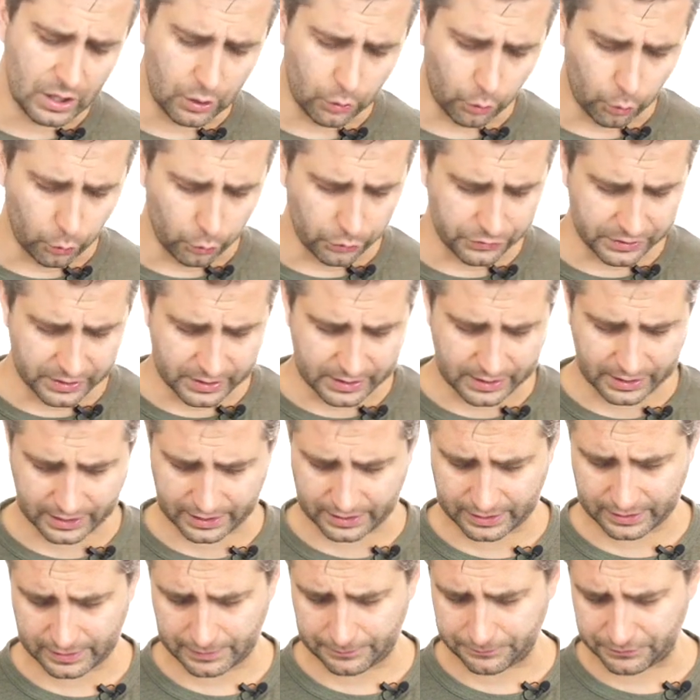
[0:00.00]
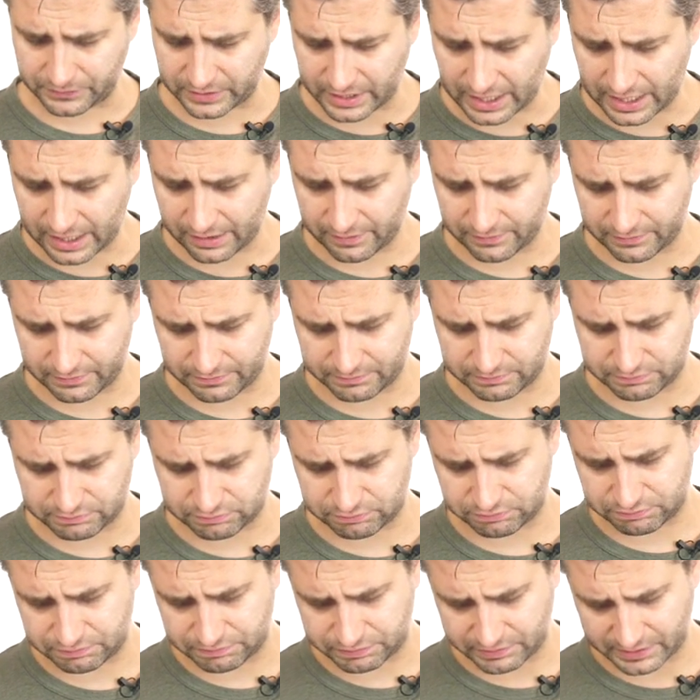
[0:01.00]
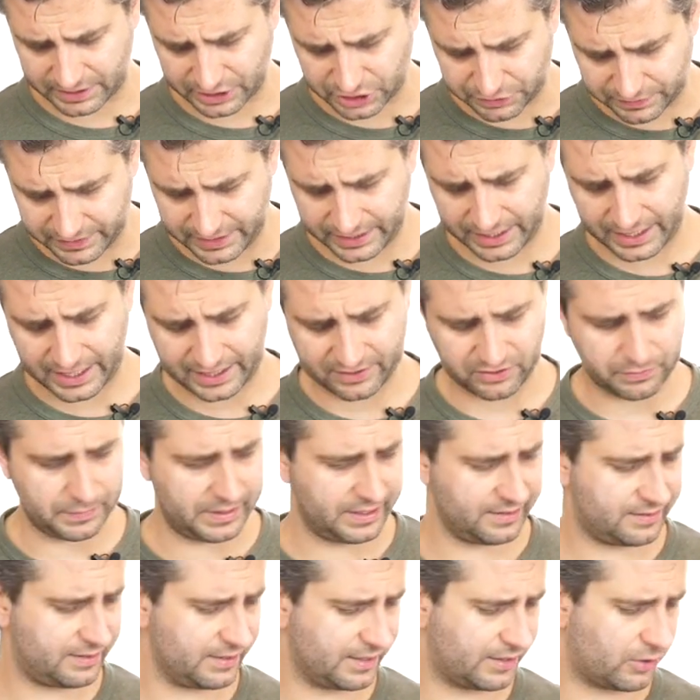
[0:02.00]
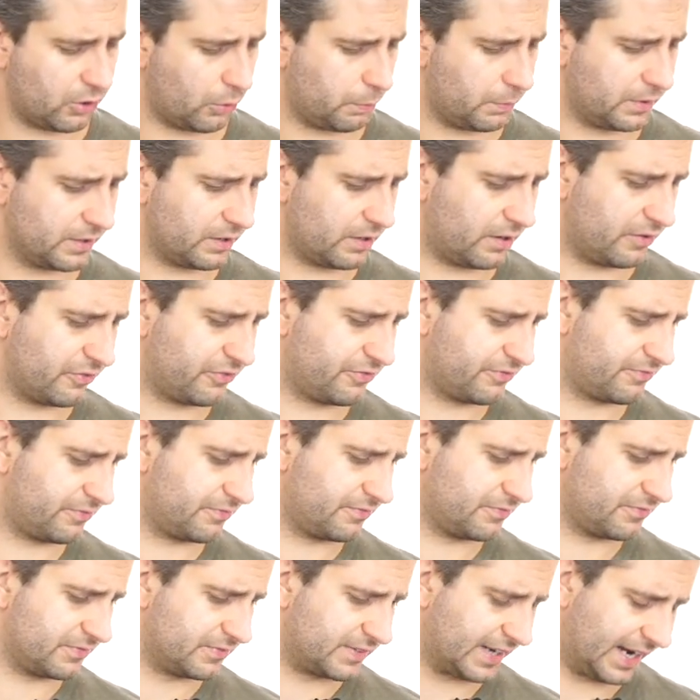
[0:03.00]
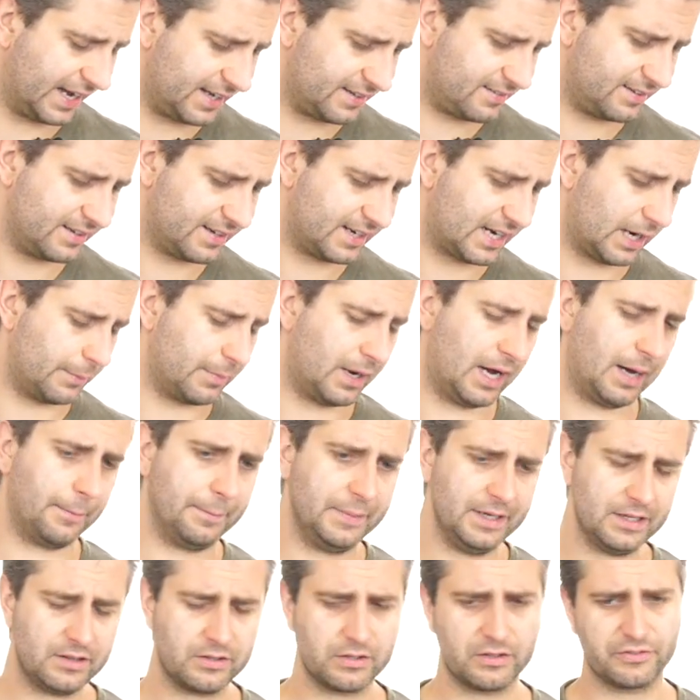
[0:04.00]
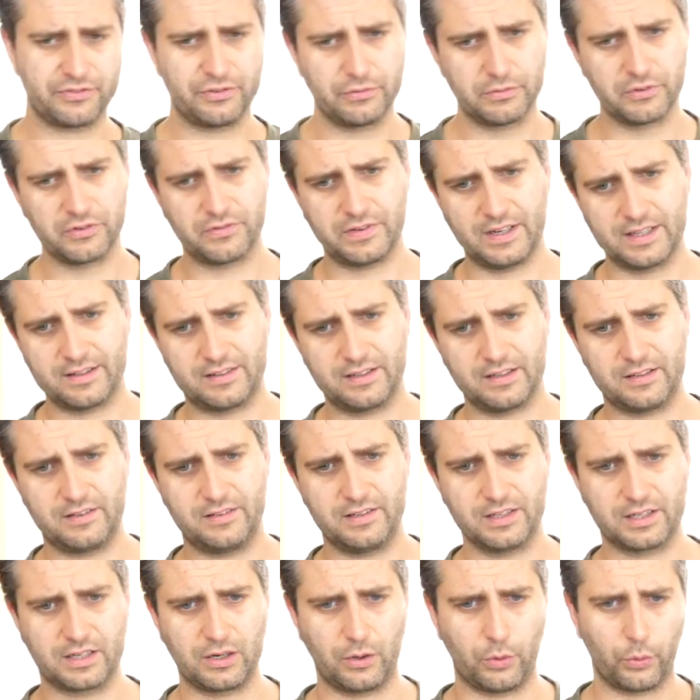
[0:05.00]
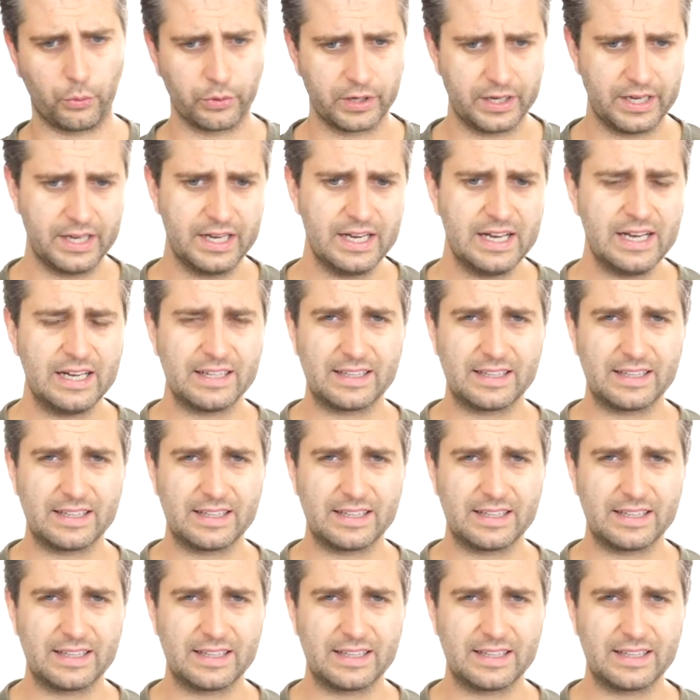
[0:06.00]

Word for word: und äh, ja, geschwindigkeitsmäßig kommt man auf 30 km/h mit, auf 25 circa ohne.